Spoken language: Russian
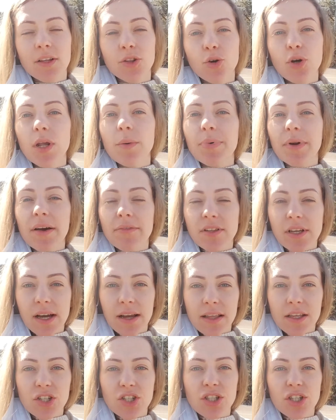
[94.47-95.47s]
Доля правды,
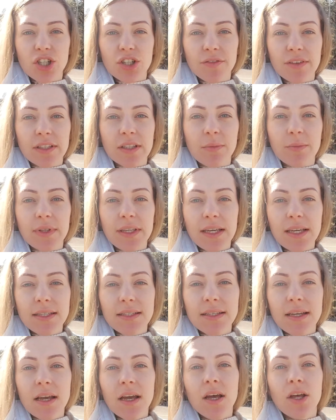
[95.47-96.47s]
конечно же, в этом
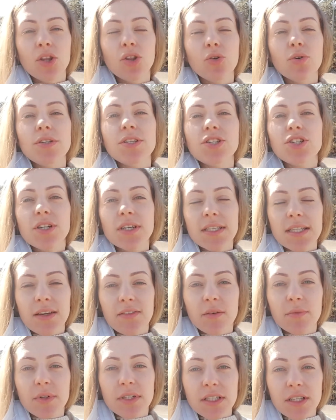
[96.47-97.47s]
есть, но сейчас я
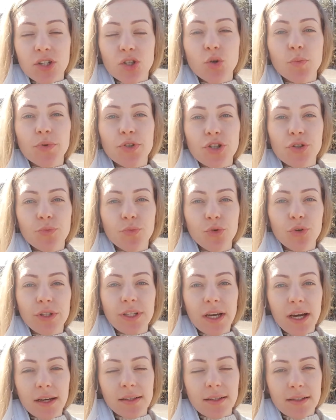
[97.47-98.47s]
вам расскажу, почему
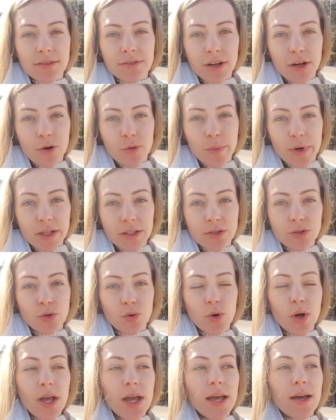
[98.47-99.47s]
я надеваю
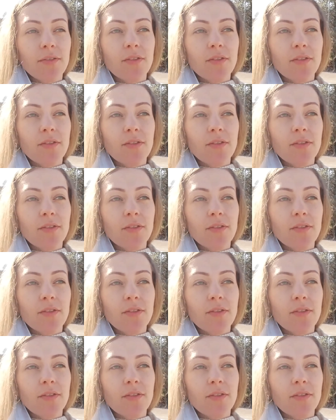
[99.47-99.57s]
маску.